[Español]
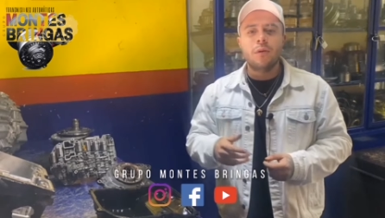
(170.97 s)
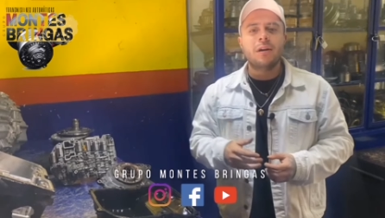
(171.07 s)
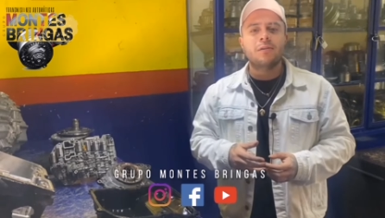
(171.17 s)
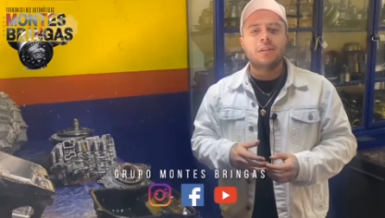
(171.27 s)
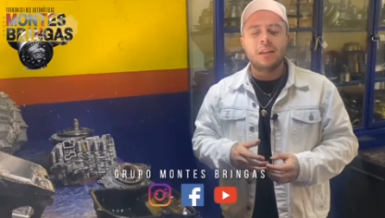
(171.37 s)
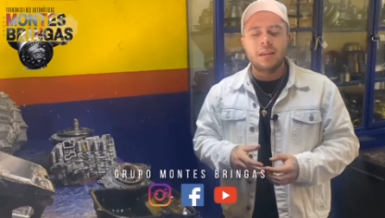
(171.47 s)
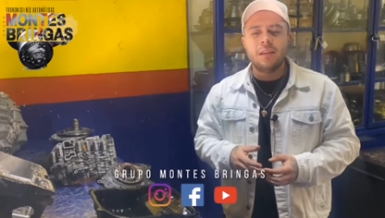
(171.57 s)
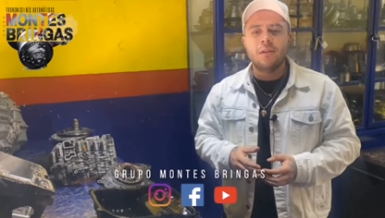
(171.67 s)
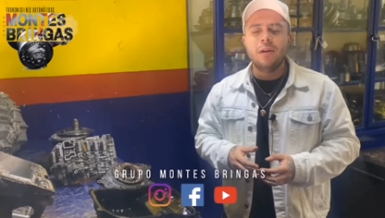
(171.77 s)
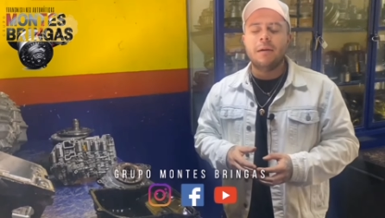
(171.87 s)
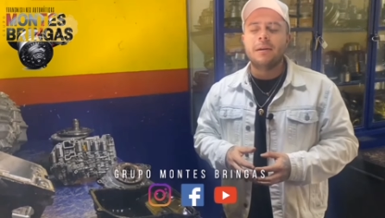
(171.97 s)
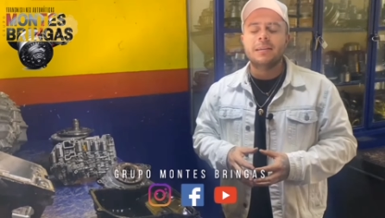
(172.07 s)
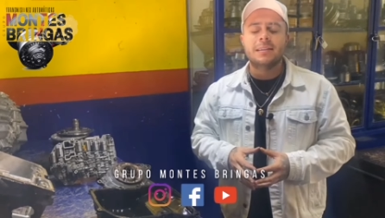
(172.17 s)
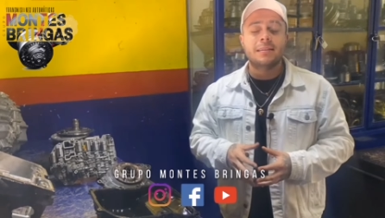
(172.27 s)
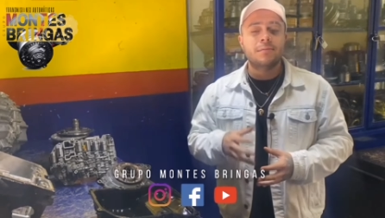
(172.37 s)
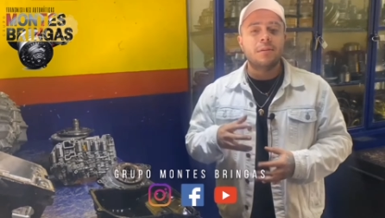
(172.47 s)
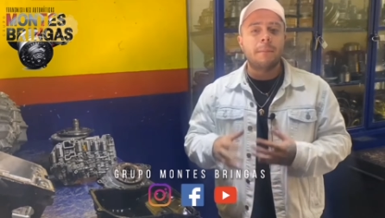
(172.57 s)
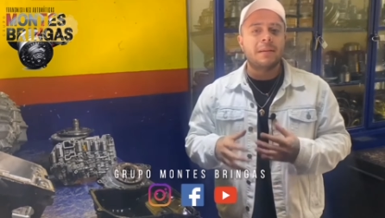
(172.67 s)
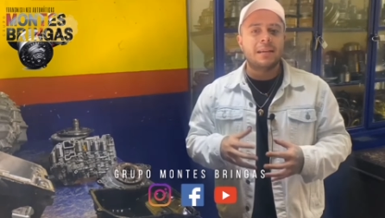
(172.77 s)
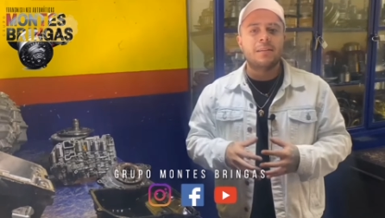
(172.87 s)
buen contenido, la verdad es que estamos
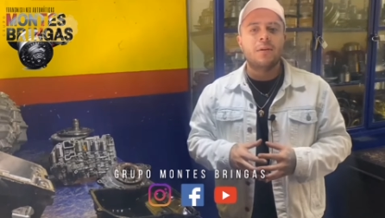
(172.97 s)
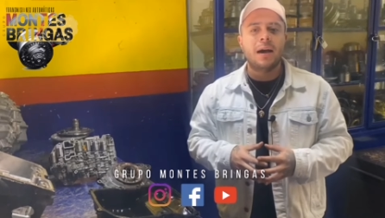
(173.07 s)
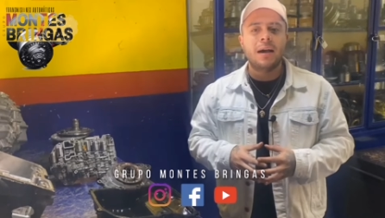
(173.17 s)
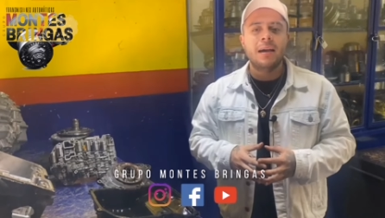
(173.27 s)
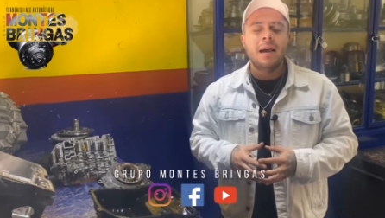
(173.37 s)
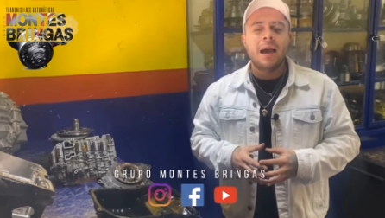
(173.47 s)
empezando a,